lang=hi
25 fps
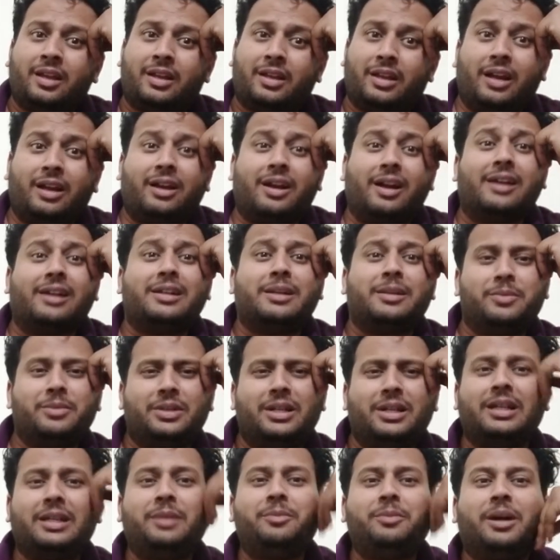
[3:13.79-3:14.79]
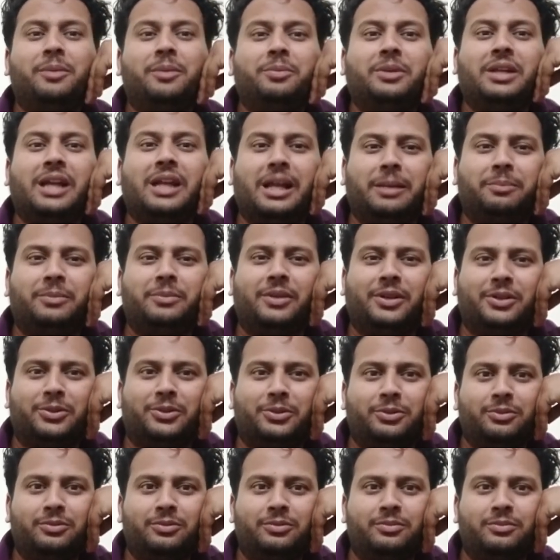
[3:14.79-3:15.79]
क्या खाना बनाने में आपकी हेल्प कर दो